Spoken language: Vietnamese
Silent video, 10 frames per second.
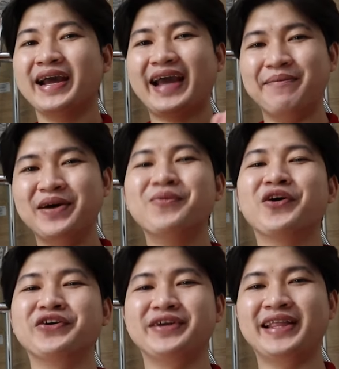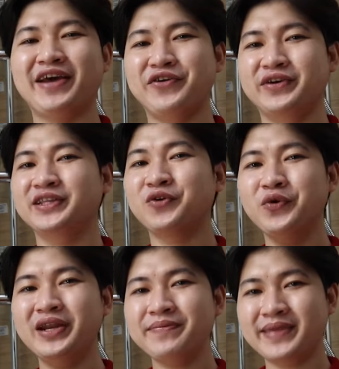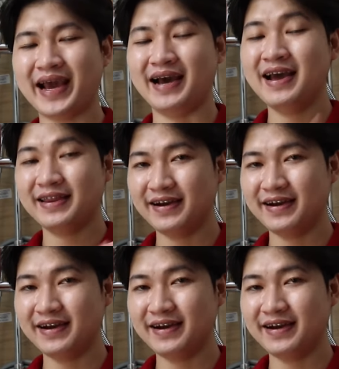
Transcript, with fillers: cảm ơn mọi người đã theo dõi đến cuối clip nha